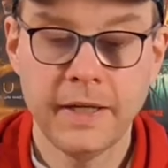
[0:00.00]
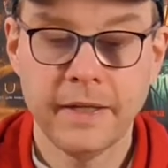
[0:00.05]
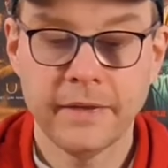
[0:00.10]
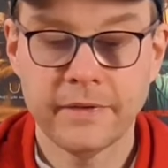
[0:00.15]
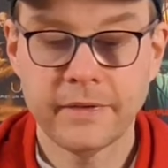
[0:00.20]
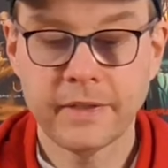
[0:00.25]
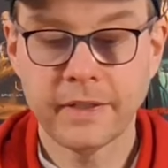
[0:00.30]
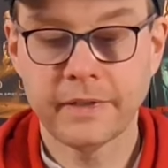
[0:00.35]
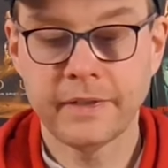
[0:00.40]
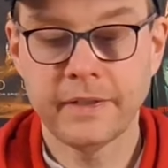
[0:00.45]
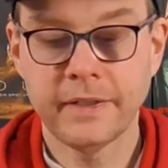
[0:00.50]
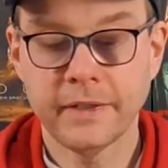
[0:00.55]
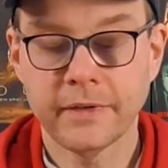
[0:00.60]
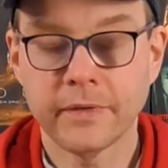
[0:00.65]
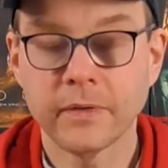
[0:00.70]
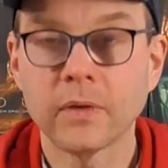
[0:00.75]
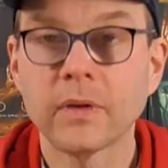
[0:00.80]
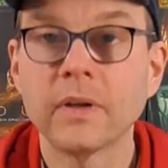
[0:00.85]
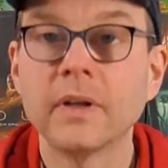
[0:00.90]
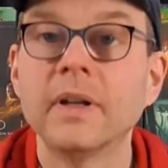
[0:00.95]
sind das hier
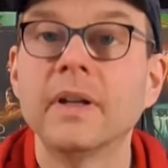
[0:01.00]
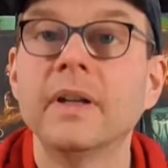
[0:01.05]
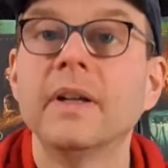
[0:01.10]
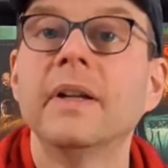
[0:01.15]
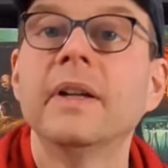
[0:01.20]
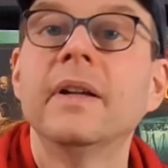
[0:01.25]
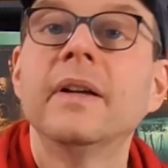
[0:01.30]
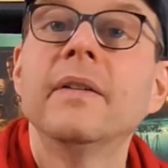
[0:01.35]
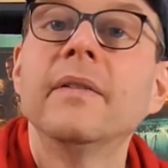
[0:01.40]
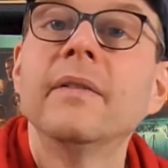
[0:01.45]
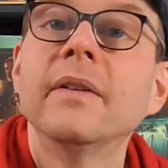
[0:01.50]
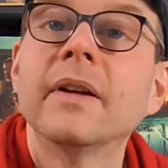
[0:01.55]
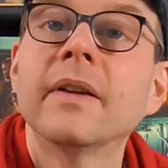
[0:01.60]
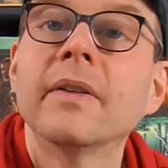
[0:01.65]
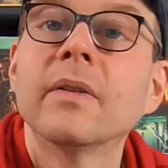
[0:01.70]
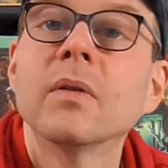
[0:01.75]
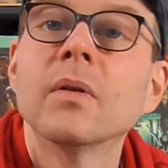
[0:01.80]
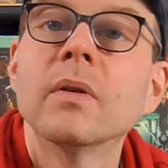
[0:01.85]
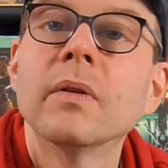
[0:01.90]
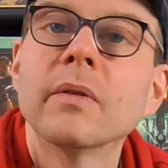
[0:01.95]
so
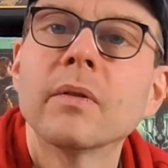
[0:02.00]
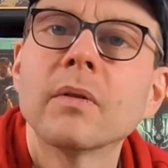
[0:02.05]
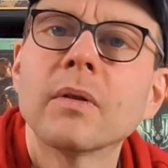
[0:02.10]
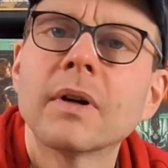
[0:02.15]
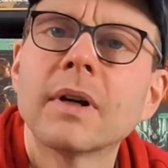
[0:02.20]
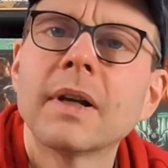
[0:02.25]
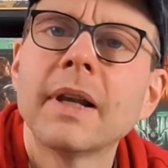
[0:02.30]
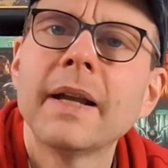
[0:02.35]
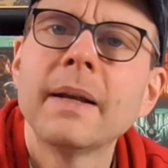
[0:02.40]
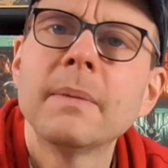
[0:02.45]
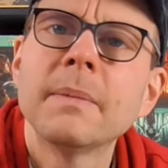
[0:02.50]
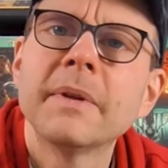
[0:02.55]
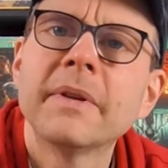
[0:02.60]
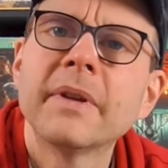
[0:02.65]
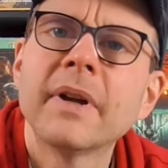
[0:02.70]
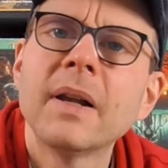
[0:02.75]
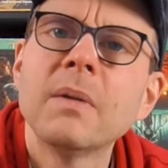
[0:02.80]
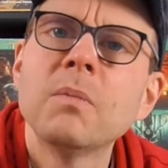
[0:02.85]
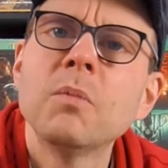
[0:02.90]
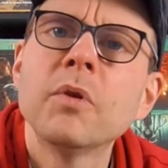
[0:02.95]
so, so kleine
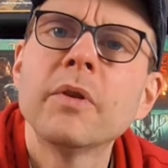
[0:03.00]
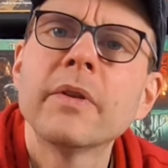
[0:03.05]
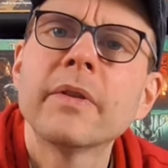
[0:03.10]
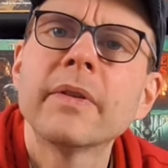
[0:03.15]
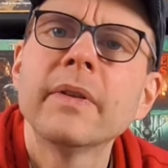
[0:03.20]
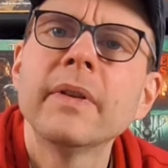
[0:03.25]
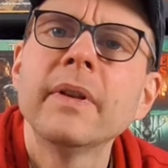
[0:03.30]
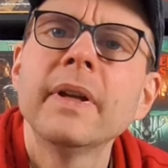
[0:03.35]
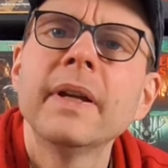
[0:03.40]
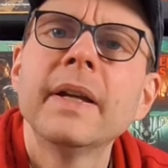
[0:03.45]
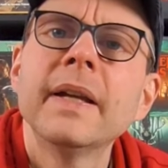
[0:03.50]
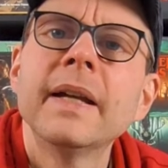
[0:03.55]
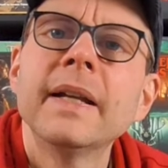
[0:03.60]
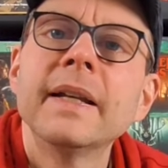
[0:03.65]
Metallmünzen.